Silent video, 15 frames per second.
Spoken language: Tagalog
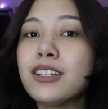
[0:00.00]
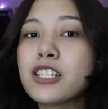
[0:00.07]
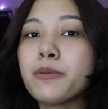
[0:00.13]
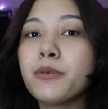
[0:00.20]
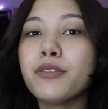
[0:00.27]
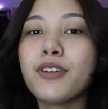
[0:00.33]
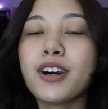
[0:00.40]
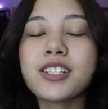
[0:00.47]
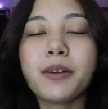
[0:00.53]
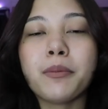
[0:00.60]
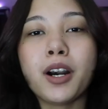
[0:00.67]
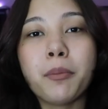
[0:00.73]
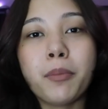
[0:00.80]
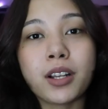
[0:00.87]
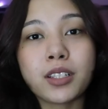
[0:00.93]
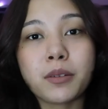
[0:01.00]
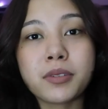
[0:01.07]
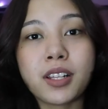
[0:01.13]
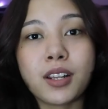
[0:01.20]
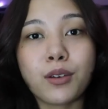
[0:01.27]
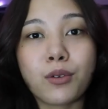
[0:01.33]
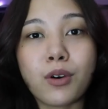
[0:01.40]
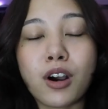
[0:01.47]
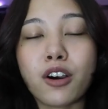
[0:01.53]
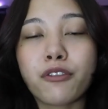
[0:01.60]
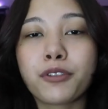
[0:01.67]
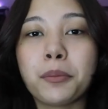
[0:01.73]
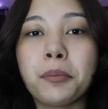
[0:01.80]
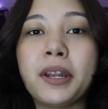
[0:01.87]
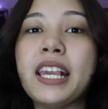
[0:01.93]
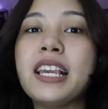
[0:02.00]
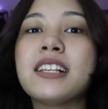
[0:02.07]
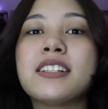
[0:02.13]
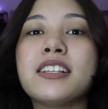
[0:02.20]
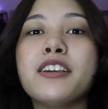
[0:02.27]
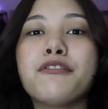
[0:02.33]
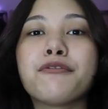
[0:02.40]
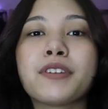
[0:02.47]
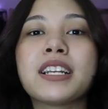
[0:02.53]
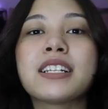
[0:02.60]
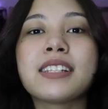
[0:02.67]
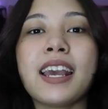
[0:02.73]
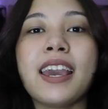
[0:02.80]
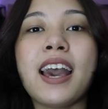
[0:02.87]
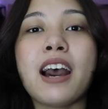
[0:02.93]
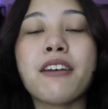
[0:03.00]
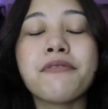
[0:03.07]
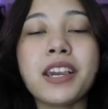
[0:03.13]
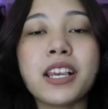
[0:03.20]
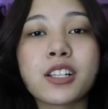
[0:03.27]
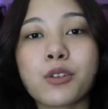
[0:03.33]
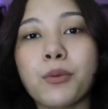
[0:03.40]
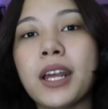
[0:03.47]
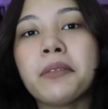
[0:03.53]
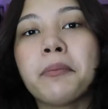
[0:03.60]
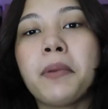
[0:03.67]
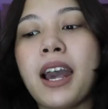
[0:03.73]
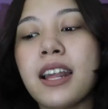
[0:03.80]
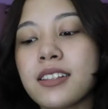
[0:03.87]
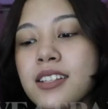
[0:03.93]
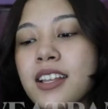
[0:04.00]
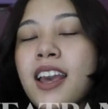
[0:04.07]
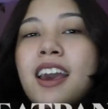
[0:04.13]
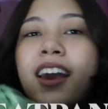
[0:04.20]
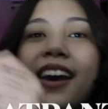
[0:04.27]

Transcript: let's move on sa mga bottoms na nakuha ko from Daisy. First, I have a sweatpants.